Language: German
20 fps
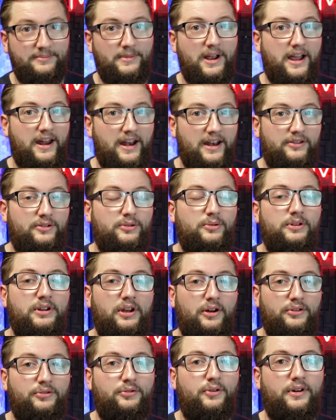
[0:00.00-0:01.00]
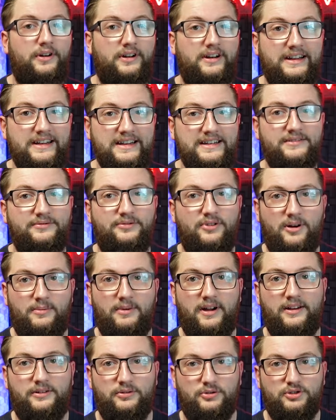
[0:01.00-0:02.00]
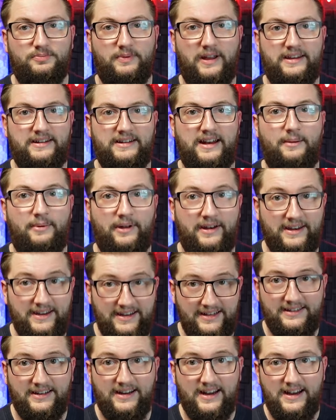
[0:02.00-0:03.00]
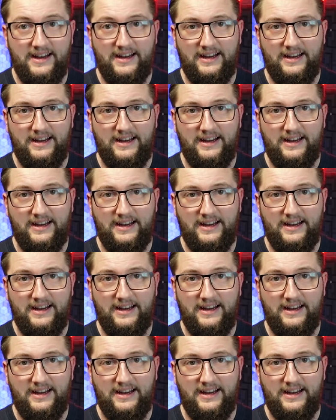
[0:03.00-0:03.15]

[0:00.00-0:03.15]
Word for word: Man kann also durchaus von Krisenvorbereitung sprechen, aber nicht